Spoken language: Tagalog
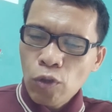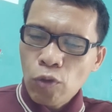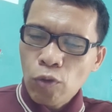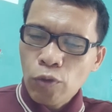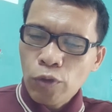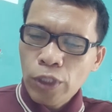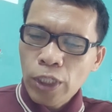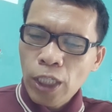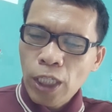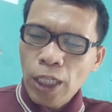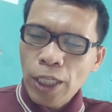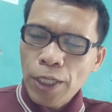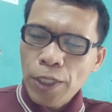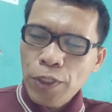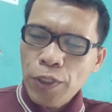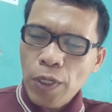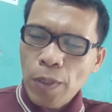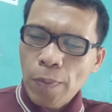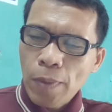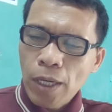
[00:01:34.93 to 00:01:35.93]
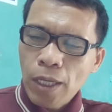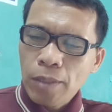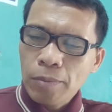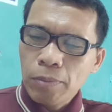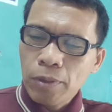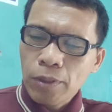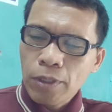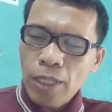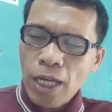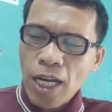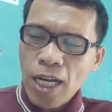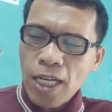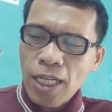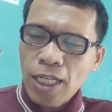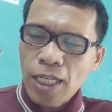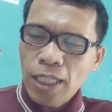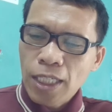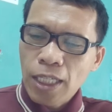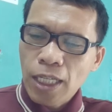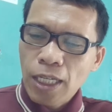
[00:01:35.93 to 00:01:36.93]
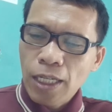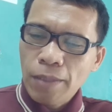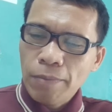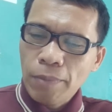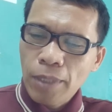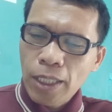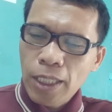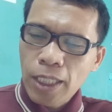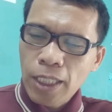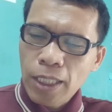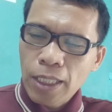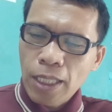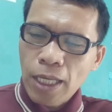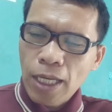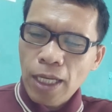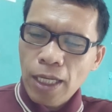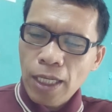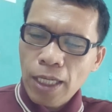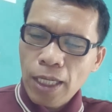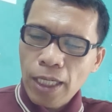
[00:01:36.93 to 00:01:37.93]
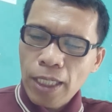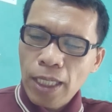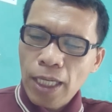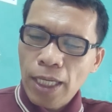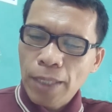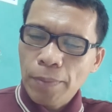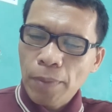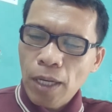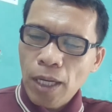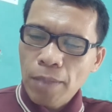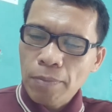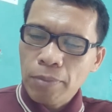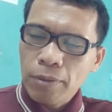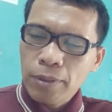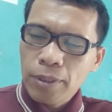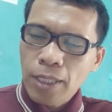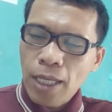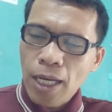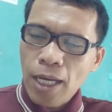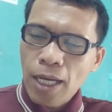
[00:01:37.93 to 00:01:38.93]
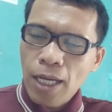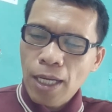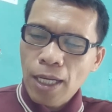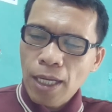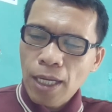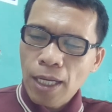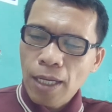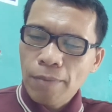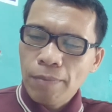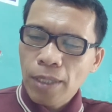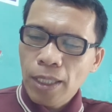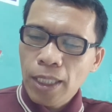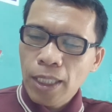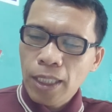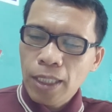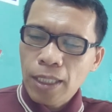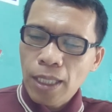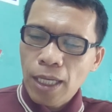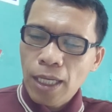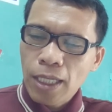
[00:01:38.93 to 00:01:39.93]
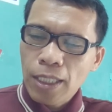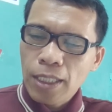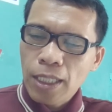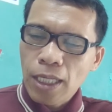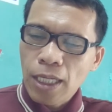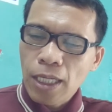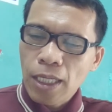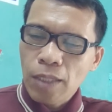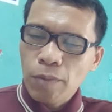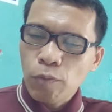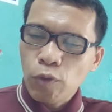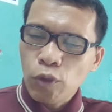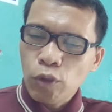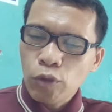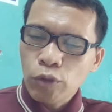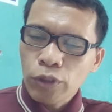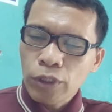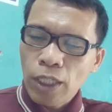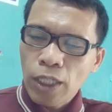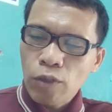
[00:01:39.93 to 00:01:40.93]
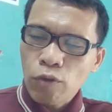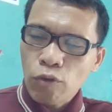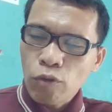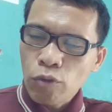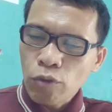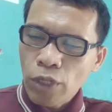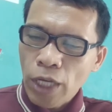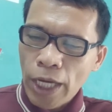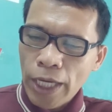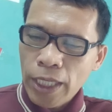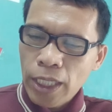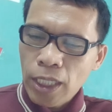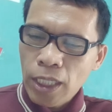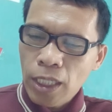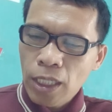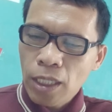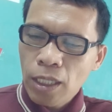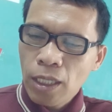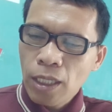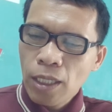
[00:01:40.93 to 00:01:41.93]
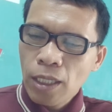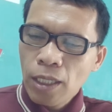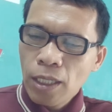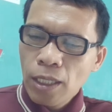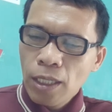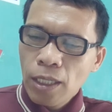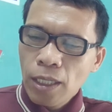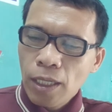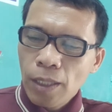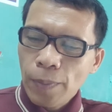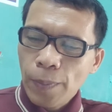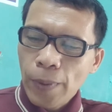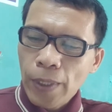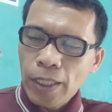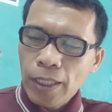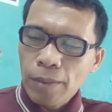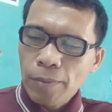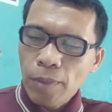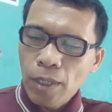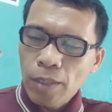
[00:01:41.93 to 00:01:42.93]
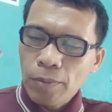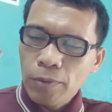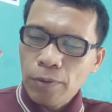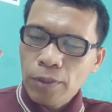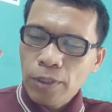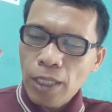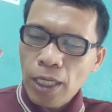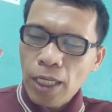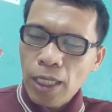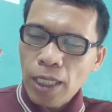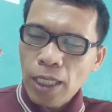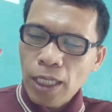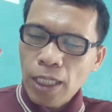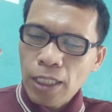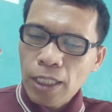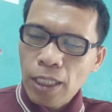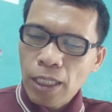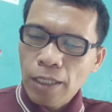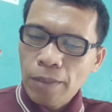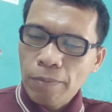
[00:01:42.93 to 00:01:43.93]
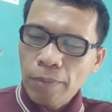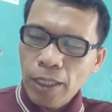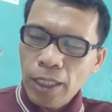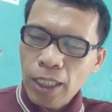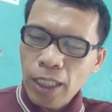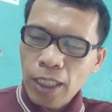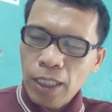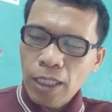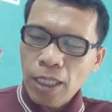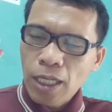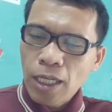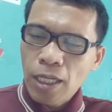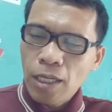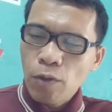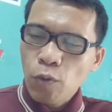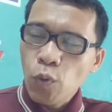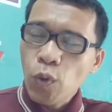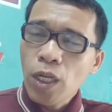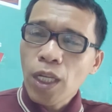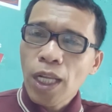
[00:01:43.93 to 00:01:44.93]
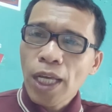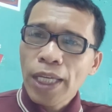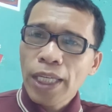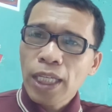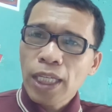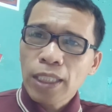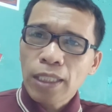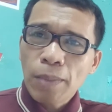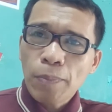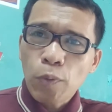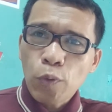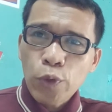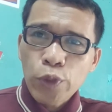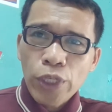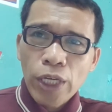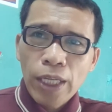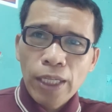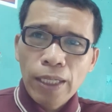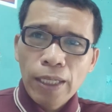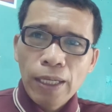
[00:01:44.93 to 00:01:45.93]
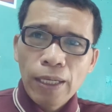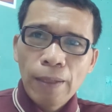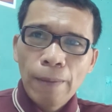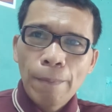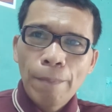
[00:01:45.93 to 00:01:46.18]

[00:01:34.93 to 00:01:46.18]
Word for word: kundili sa mga butang nga dili makita, kaya ang mga butang nga makita dili mulong tadudugay. Apa ang mga butang nga dili makita, walay katapusan.